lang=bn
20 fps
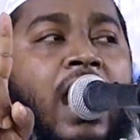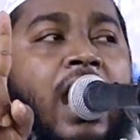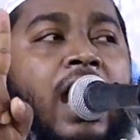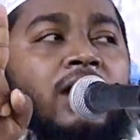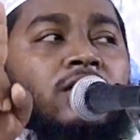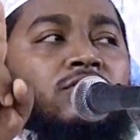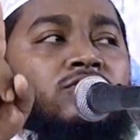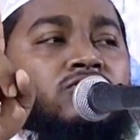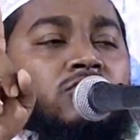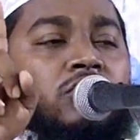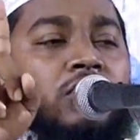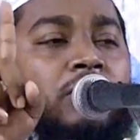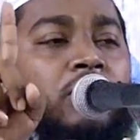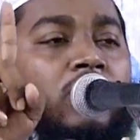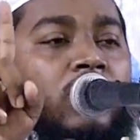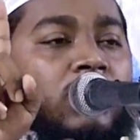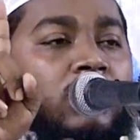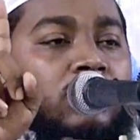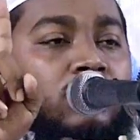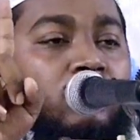আর জোরে
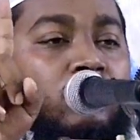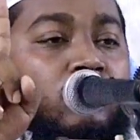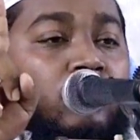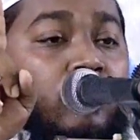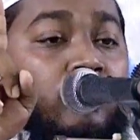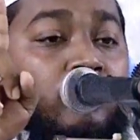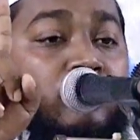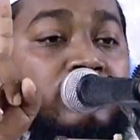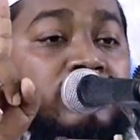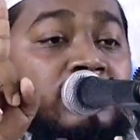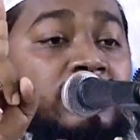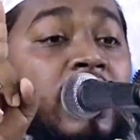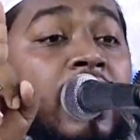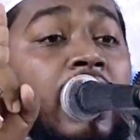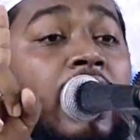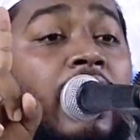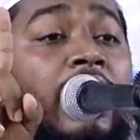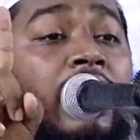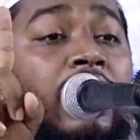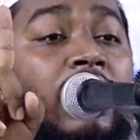বলেন কোন
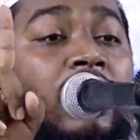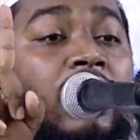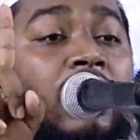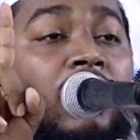অবস্থায়